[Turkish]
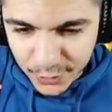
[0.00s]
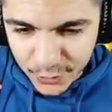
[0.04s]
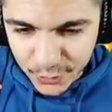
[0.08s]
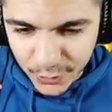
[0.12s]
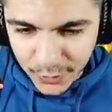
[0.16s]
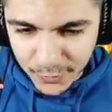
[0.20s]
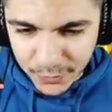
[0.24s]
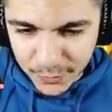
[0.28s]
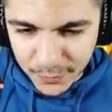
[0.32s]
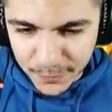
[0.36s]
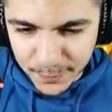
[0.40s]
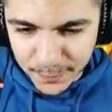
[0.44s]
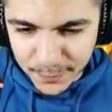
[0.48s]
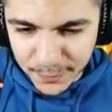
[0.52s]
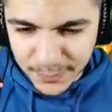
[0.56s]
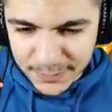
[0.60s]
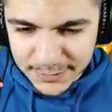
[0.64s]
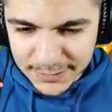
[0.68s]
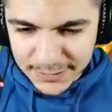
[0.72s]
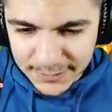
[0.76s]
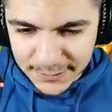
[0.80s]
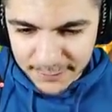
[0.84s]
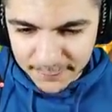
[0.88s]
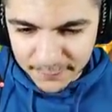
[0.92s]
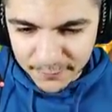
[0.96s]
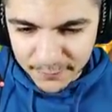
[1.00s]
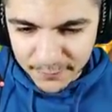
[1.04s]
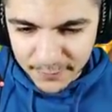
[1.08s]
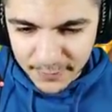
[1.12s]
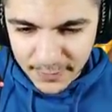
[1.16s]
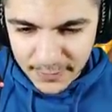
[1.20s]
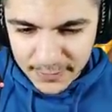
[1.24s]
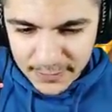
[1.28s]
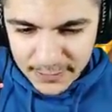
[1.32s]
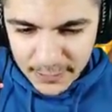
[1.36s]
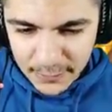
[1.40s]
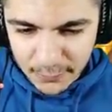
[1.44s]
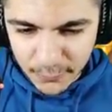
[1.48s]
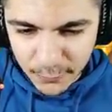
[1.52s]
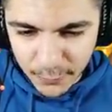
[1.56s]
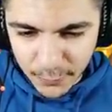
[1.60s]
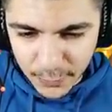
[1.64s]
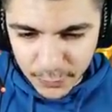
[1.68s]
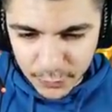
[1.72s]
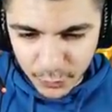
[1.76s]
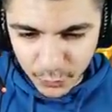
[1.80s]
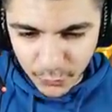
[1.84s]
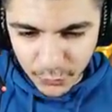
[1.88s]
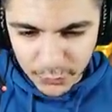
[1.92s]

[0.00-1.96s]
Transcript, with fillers: Şöyle bir basalım. 25